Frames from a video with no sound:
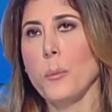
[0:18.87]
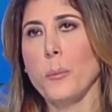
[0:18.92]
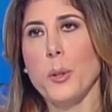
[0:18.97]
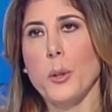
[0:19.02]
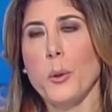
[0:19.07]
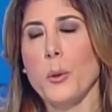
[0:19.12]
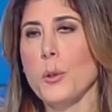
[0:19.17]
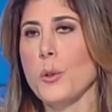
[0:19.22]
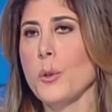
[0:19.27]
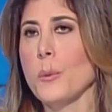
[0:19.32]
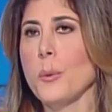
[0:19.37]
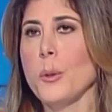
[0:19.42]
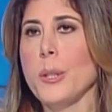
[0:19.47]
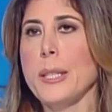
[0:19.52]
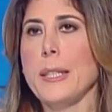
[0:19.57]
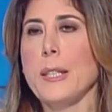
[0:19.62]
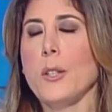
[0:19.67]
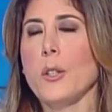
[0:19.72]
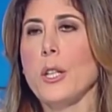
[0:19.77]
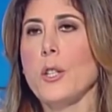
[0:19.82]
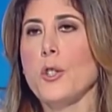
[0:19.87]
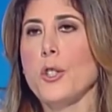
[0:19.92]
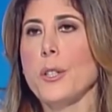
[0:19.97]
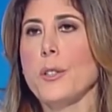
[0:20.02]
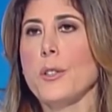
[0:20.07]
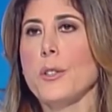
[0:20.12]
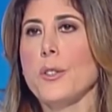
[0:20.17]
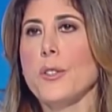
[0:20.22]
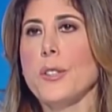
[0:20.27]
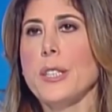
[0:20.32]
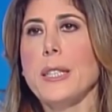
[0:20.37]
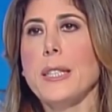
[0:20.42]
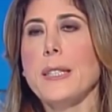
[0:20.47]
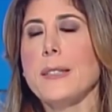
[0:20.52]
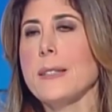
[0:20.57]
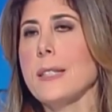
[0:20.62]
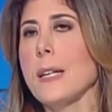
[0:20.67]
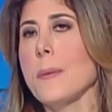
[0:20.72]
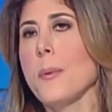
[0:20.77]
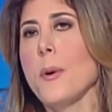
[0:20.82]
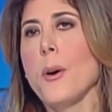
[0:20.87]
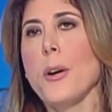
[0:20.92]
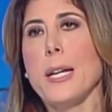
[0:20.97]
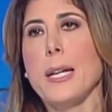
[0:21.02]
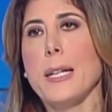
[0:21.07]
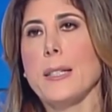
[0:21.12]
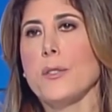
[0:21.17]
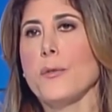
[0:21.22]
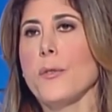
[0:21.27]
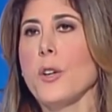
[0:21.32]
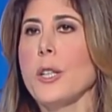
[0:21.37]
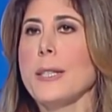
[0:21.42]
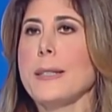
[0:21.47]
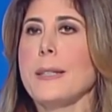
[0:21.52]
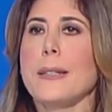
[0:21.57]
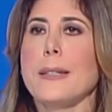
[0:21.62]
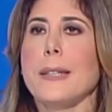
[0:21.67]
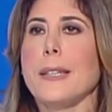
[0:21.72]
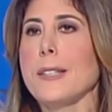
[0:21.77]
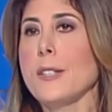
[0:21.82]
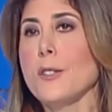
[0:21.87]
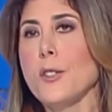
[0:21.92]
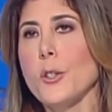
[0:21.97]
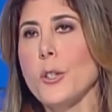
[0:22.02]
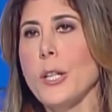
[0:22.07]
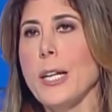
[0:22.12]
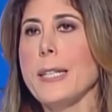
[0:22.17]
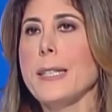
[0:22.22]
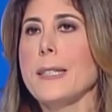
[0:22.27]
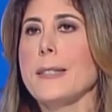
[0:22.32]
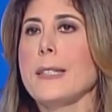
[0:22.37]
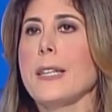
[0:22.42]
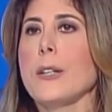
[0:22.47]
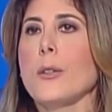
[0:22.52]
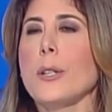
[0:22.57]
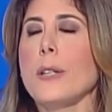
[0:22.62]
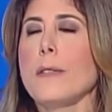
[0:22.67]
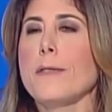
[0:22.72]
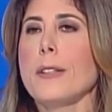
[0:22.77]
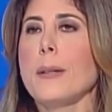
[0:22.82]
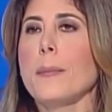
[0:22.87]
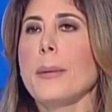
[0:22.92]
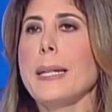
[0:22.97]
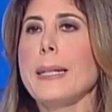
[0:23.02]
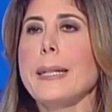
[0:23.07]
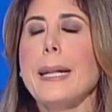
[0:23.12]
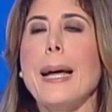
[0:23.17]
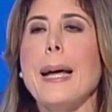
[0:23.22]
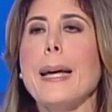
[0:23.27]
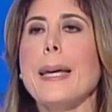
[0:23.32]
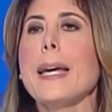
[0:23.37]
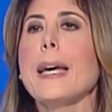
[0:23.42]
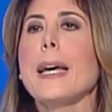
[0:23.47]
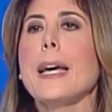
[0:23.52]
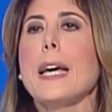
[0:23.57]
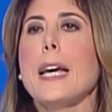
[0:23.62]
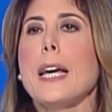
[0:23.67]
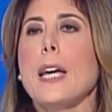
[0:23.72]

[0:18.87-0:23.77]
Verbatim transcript: un percorso politico nel centro-sinistra, poi la svolta tradizionalista con il Family Day